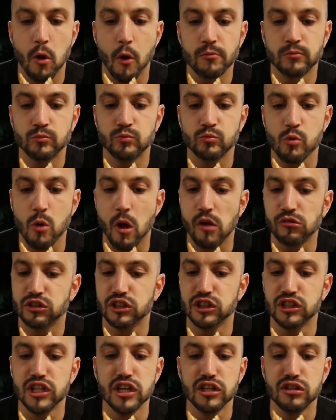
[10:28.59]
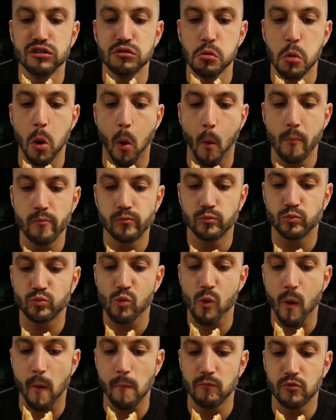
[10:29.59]
Mmh, c'est délicieux.
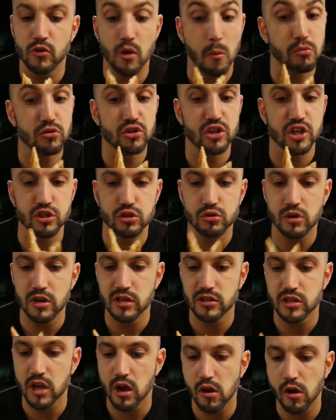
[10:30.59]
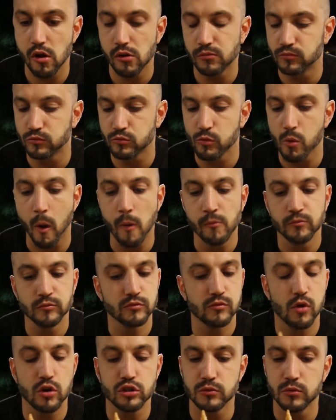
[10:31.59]
En plus, c'est chaud à l'intérieur.
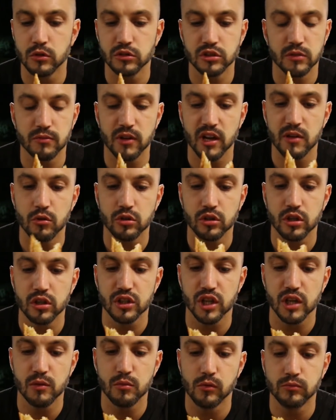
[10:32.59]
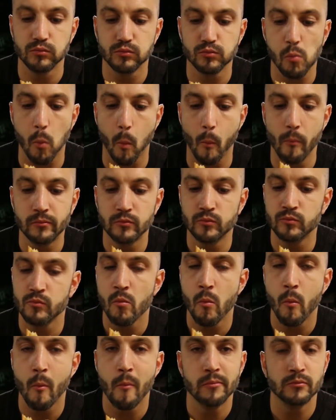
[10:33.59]
Franchement, c'est vraiment très très bon.
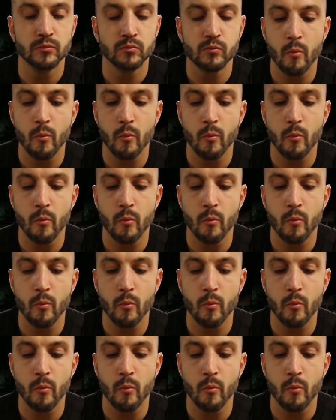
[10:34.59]
Mmh.